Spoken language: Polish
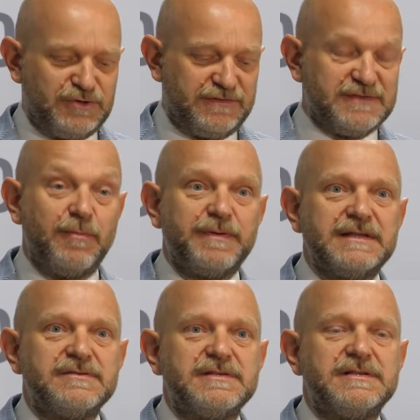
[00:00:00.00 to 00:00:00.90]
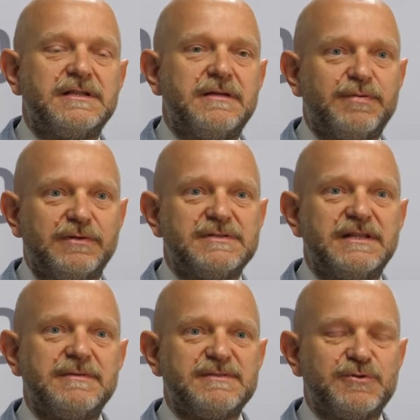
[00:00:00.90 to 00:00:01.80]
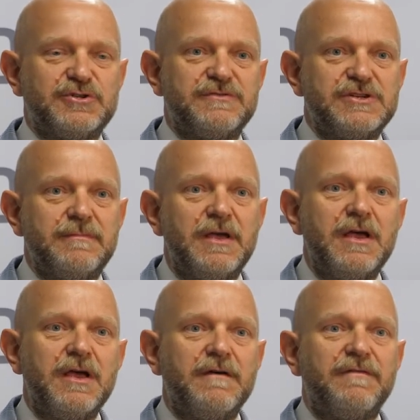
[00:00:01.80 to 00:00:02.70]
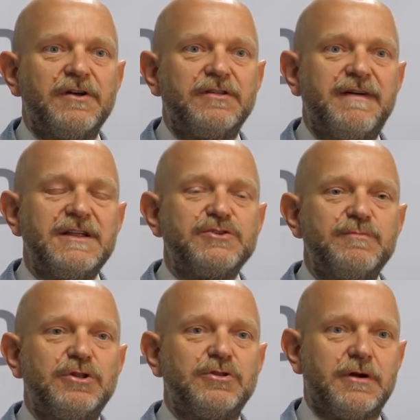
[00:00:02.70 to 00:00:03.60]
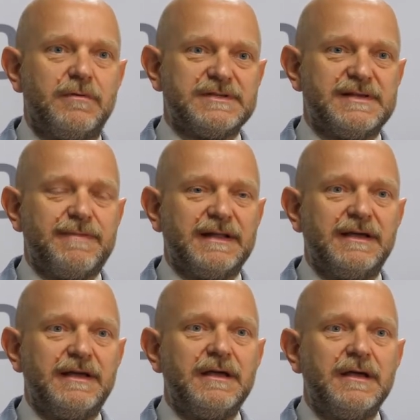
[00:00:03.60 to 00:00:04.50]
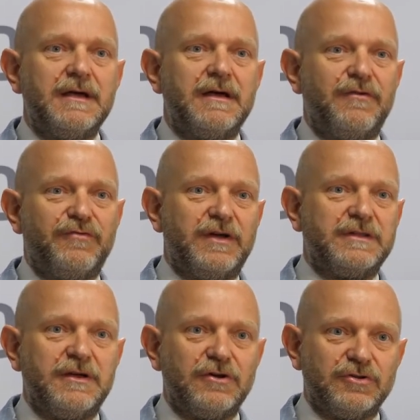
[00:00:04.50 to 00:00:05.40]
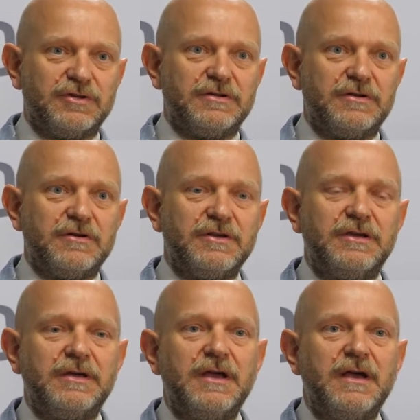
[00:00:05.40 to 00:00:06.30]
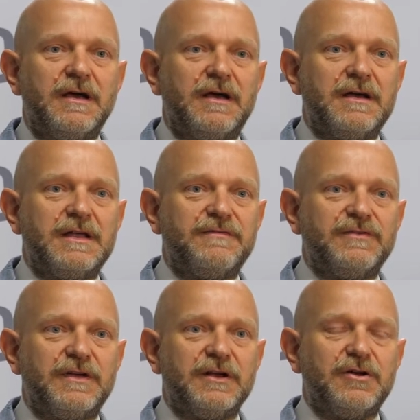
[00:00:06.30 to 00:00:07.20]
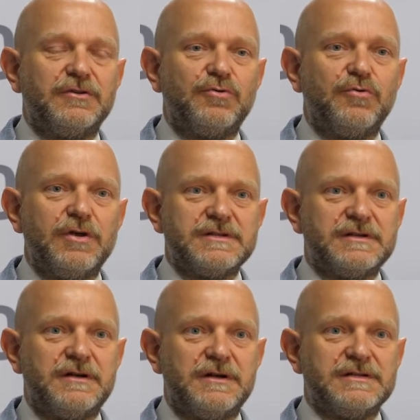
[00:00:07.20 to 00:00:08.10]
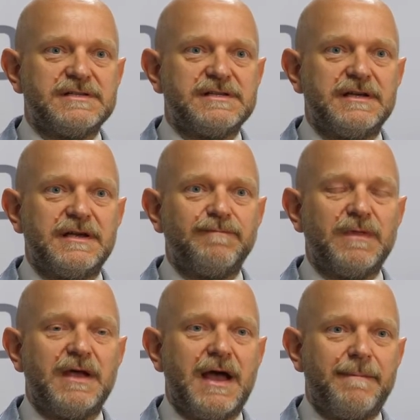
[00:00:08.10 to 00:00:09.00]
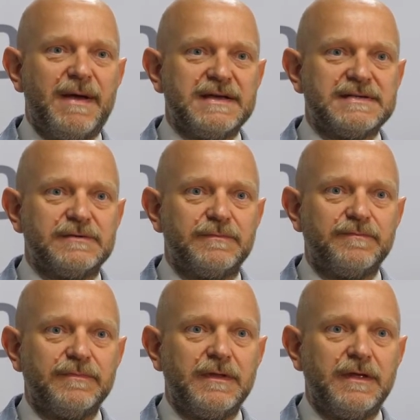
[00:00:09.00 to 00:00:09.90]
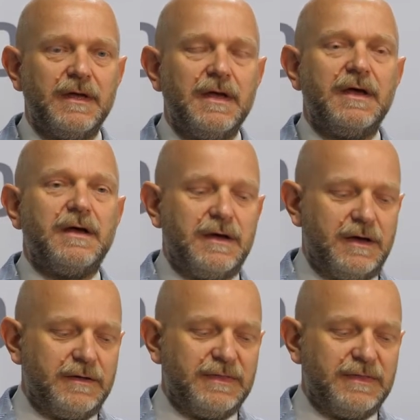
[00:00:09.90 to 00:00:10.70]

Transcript: przy współpracy z tym producentem spożywczym wykonywaliśmy to koło zębate w tej oto technologii, e, drukując go z e, ABS-u. E,